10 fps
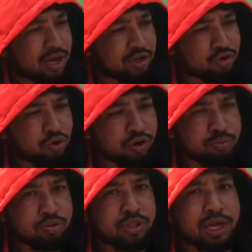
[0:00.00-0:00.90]
আর
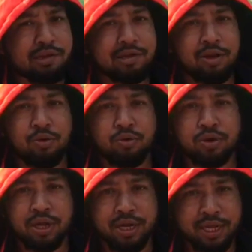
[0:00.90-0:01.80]
শহরের মধ্যে দেখা যায় লোক
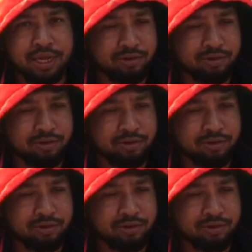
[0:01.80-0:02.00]
এনেই